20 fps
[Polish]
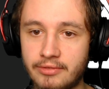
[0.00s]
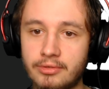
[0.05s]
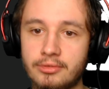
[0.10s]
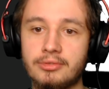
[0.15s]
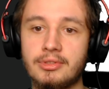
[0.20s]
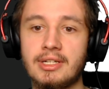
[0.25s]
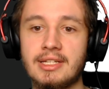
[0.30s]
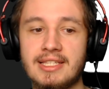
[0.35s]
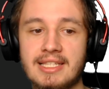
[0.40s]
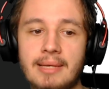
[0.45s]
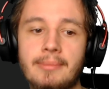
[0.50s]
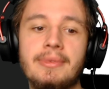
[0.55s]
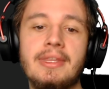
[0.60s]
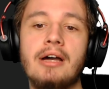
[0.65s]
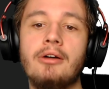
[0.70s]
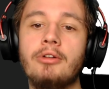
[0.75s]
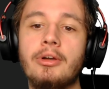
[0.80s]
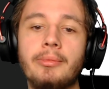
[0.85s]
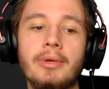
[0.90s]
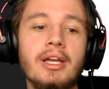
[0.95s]
które sam
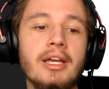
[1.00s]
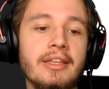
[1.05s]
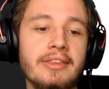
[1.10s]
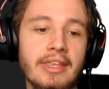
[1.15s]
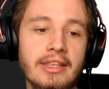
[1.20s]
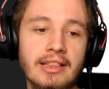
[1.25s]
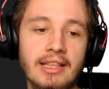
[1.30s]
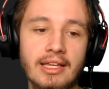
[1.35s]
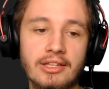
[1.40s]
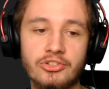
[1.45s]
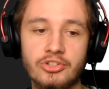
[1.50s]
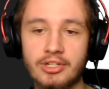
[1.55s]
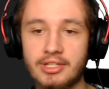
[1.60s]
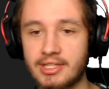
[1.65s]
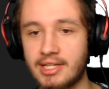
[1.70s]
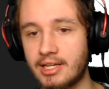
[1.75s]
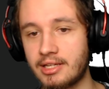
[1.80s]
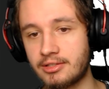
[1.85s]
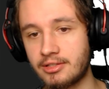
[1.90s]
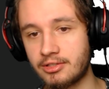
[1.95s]
dałem. Ten launcher
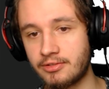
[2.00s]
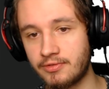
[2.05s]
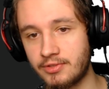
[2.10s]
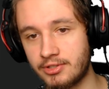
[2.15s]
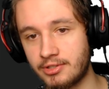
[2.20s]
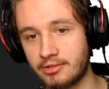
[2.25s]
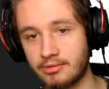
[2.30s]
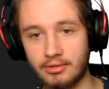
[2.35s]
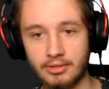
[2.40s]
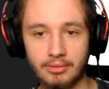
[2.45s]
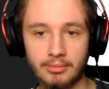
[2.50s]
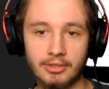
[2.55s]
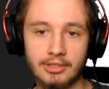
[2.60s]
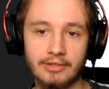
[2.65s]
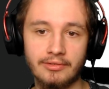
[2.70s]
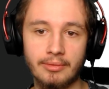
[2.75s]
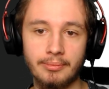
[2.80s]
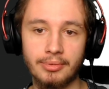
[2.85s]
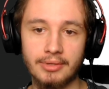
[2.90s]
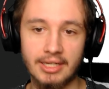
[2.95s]
zaraz oczywiście, no i mogę
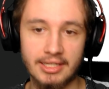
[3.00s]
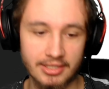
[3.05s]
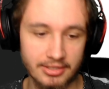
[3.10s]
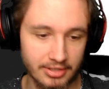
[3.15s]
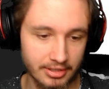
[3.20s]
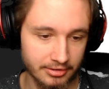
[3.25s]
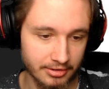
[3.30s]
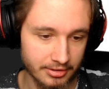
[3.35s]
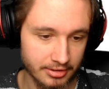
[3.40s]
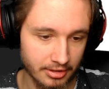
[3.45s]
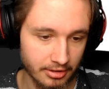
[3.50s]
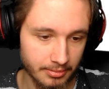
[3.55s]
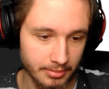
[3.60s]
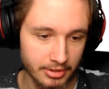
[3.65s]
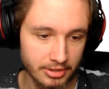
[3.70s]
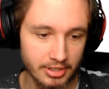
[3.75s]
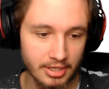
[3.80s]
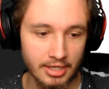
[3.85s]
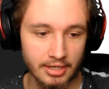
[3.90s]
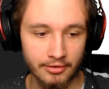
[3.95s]
wam pokazać jak to
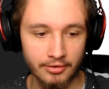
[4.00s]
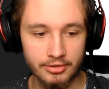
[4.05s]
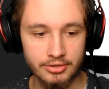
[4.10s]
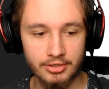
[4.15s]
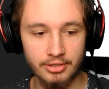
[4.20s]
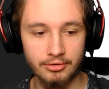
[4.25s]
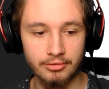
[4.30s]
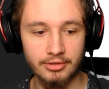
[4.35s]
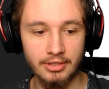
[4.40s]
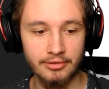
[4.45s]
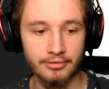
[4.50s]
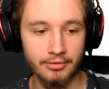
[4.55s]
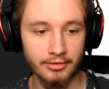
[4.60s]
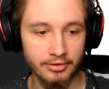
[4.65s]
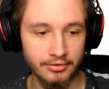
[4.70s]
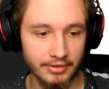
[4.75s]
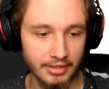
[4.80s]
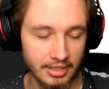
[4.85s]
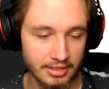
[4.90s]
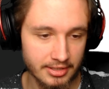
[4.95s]
zrobić. Chodźcie tutaj,
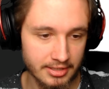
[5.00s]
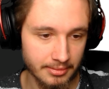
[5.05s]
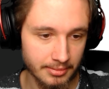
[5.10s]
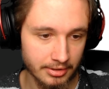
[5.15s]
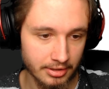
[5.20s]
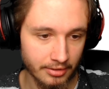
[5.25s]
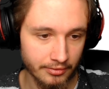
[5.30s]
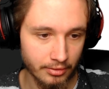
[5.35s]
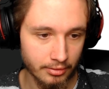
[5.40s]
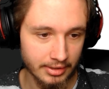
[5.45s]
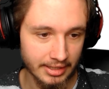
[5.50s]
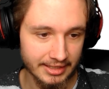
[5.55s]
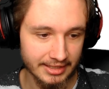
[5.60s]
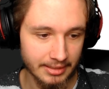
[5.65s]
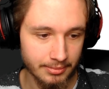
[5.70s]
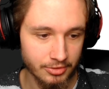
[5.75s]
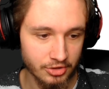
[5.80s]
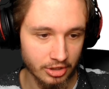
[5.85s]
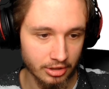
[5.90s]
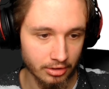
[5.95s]
otwierać sobie nową kartę
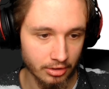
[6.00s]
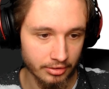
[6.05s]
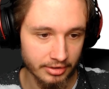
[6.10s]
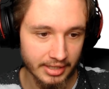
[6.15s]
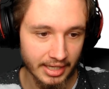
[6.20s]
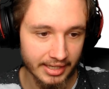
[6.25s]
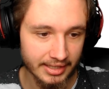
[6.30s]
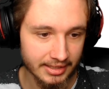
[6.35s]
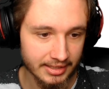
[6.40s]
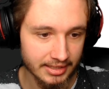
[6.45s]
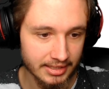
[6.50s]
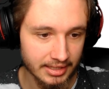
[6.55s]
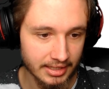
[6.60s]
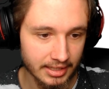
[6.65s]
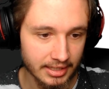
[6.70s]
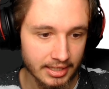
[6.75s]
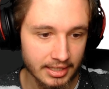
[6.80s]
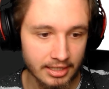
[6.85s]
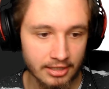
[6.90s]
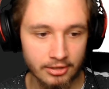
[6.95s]
przeglądarki,
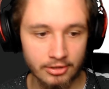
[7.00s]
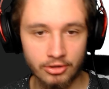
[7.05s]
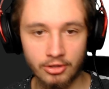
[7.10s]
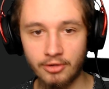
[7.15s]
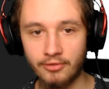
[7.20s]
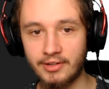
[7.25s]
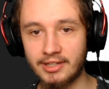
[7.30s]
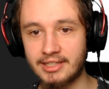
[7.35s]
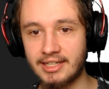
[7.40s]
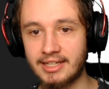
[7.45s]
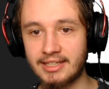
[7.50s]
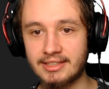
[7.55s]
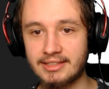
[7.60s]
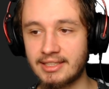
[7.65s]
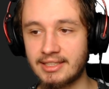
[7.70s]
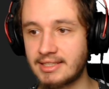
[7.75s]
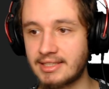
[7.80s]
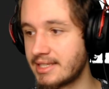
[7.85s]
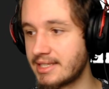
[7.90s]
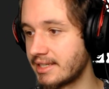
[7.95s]
nowa
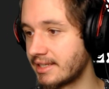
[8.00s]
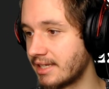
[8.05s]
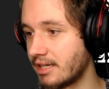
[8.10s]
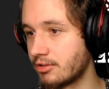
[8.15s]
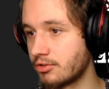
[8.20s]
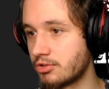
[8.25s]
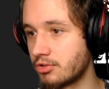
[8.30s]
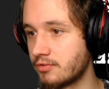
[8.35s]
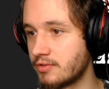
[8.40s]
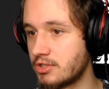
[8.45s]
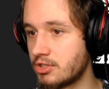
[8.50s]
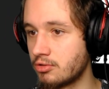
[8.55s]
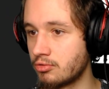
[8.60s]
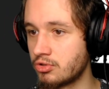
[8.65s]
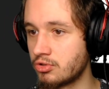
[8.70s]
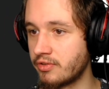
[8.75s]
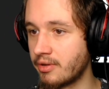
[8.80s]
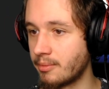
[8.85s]
karta, cyk. Ja oczywiście używam